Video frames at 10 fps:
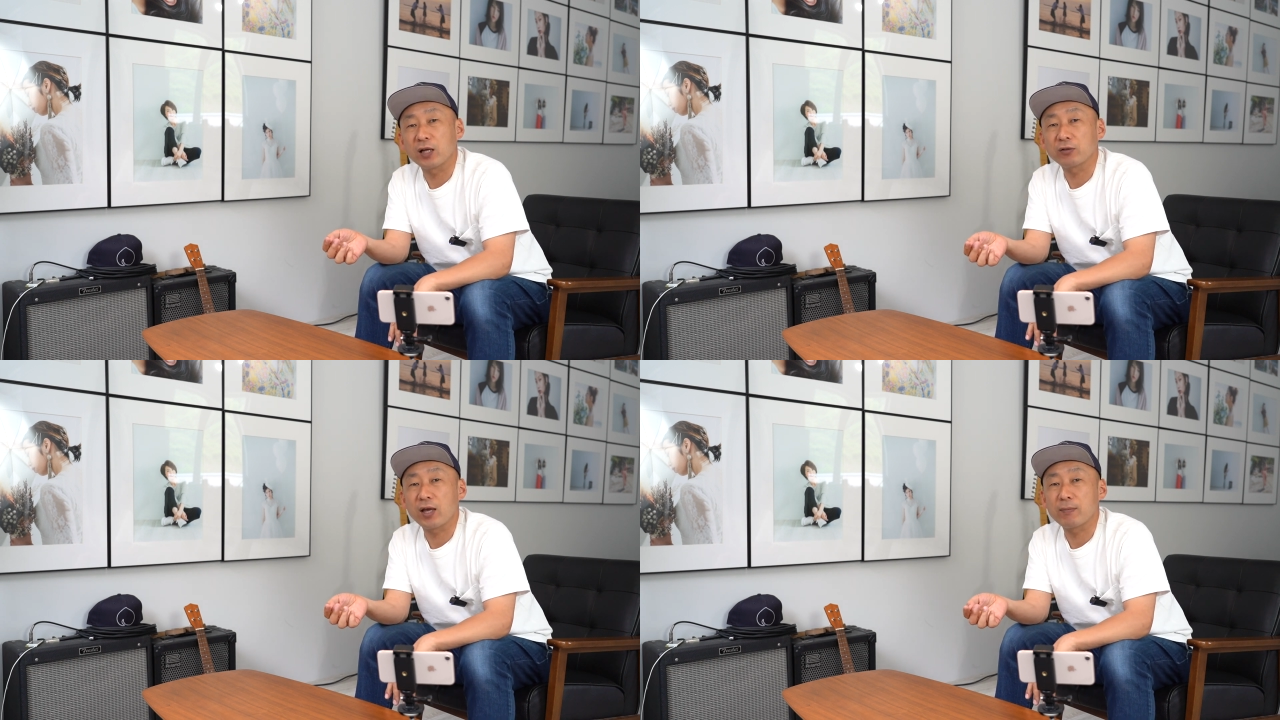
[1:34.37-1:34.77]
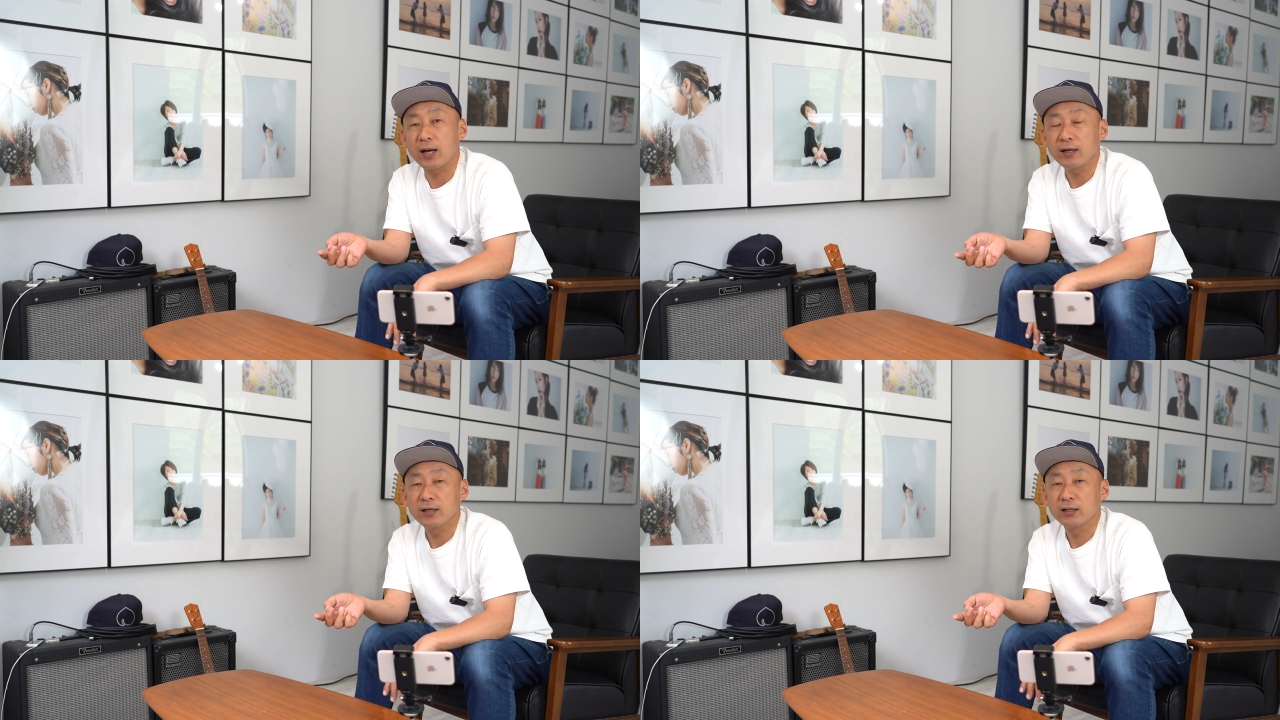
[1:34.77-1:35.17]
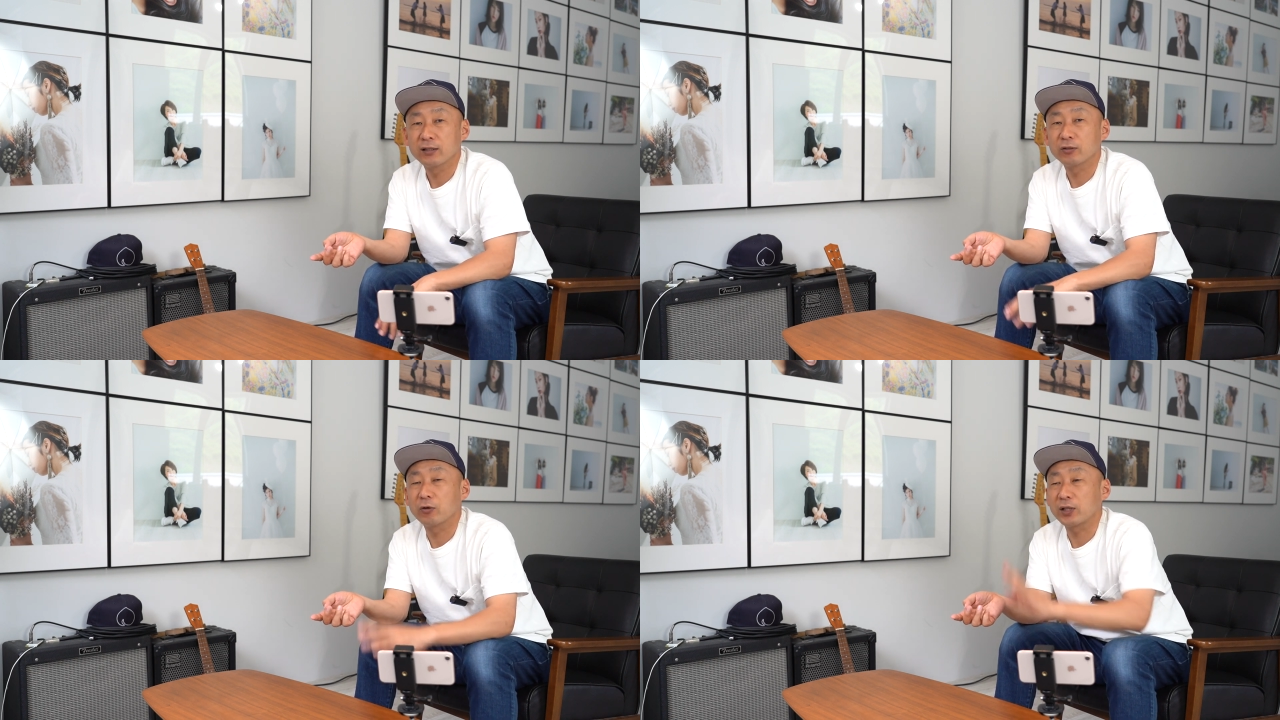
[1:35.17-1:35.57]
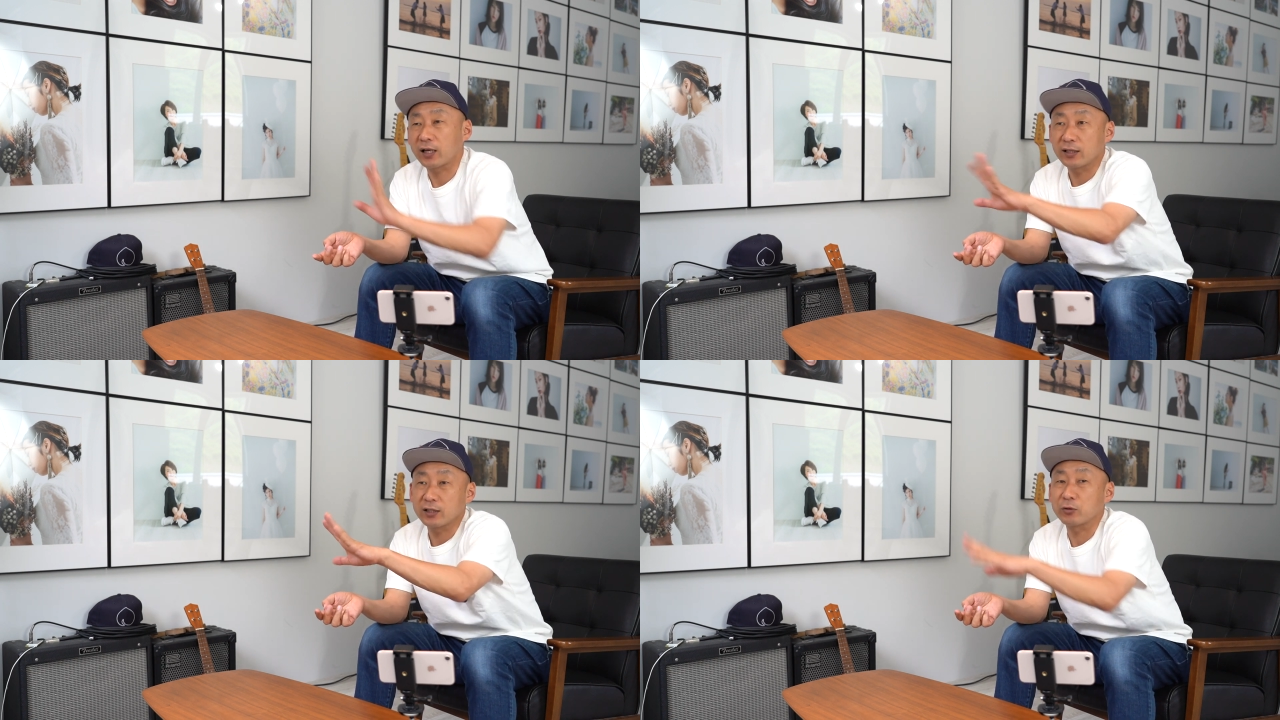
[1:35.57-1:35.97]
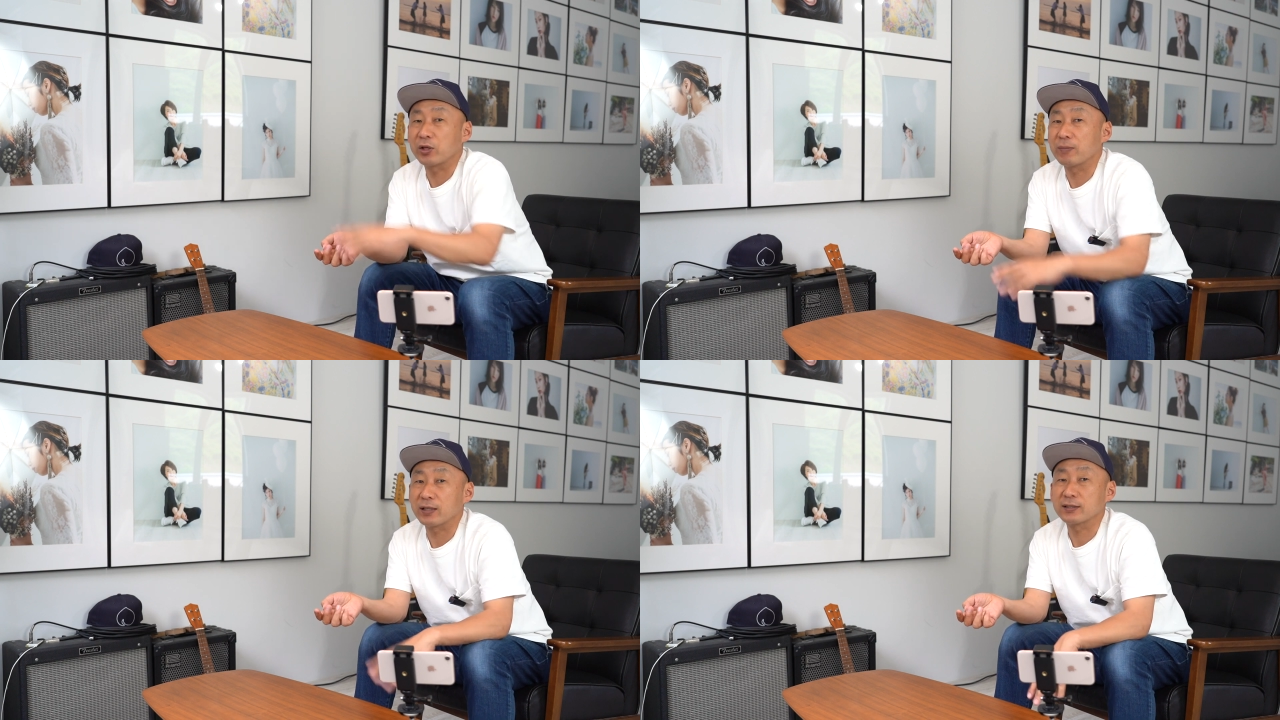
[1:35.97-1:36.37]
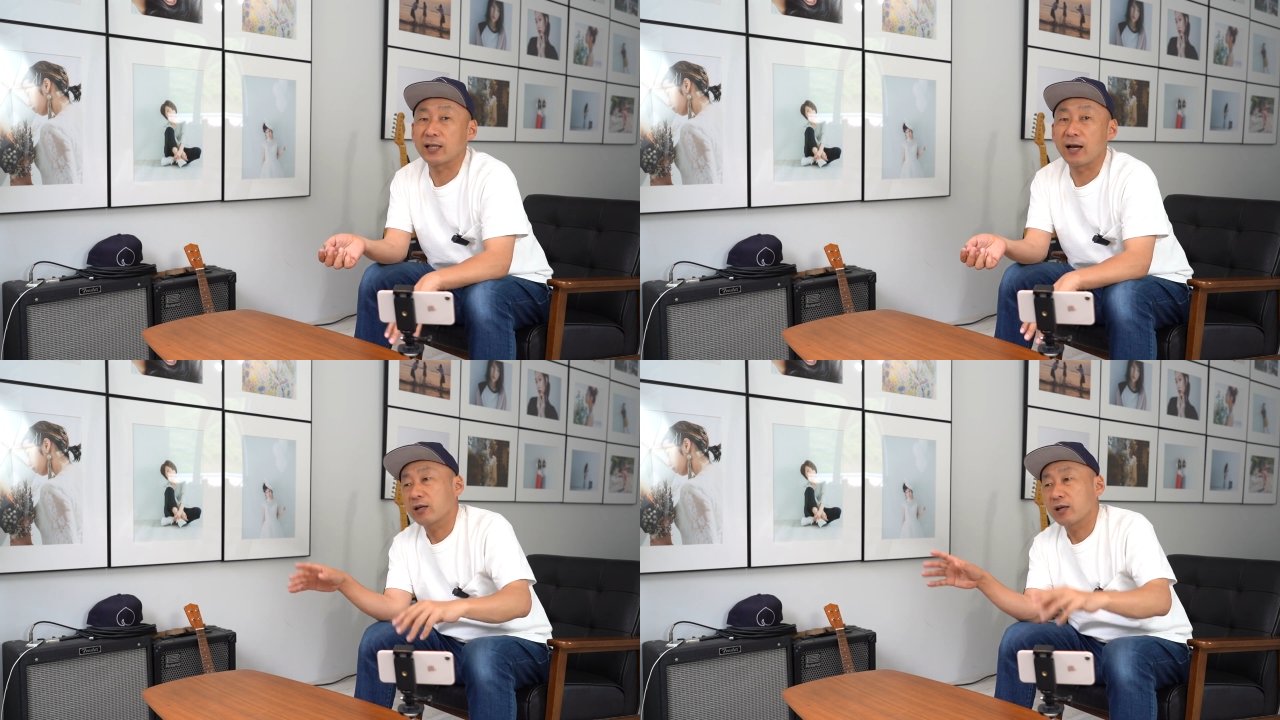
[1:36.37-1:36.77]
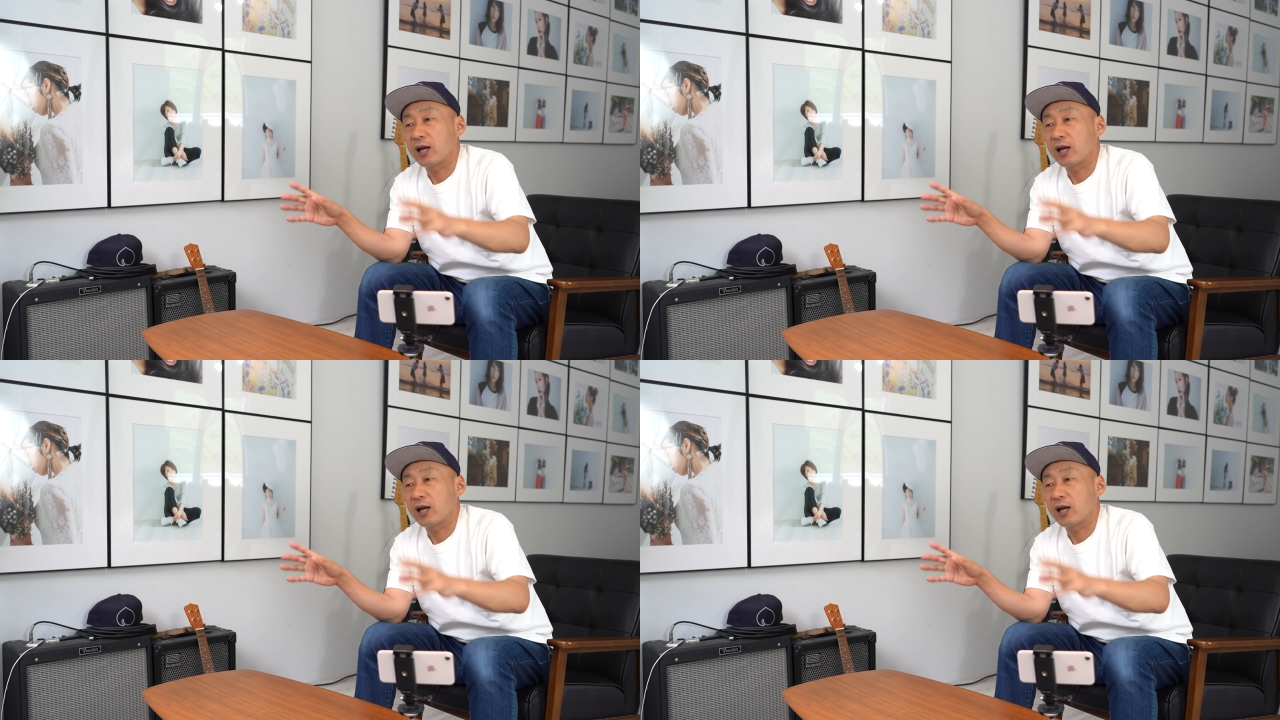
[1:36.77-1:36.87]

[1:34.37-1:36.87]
裏の山の中で撮りました。